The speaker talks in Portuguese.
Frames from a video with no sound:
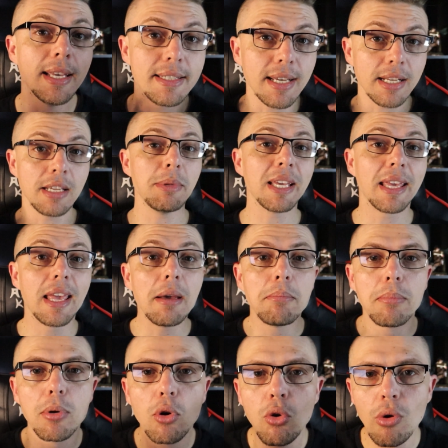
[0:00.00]
Esse anime
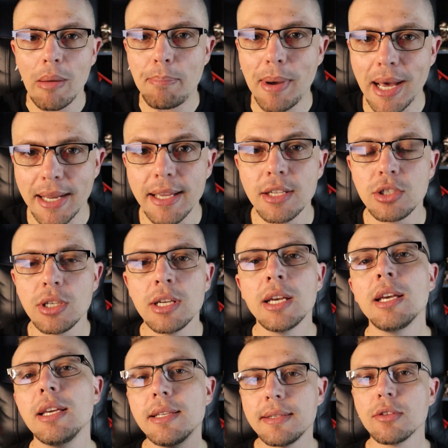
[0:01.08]
quebrou a parede
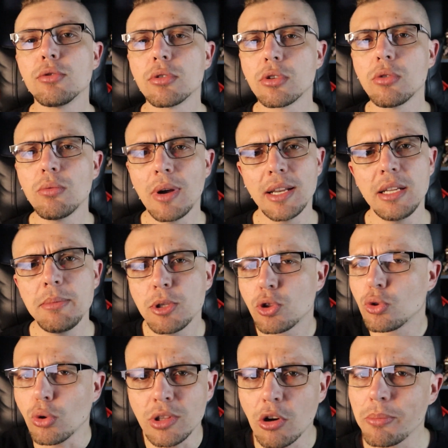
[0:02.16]
e se tornou um anime
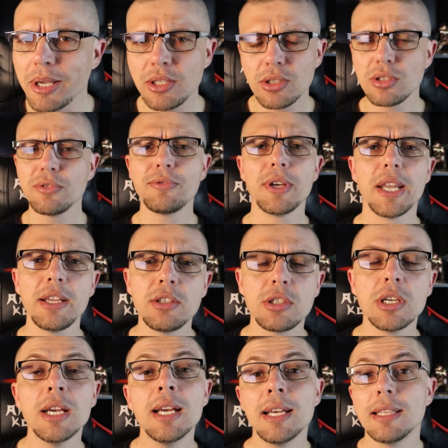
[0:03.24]
totalmente
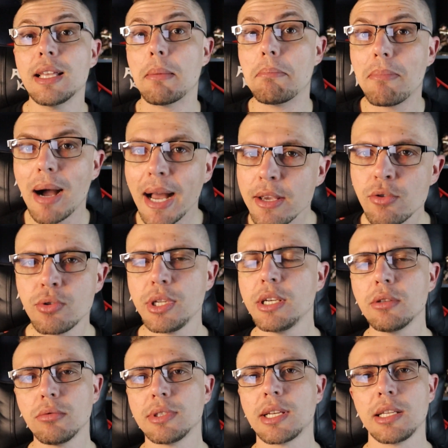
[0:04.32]
diferente da
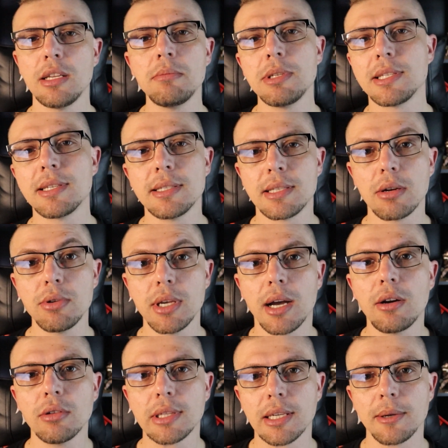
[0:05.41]
maioria dos animes que estão em
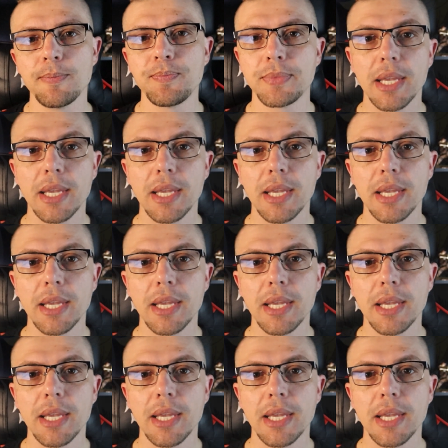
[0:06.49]
alta.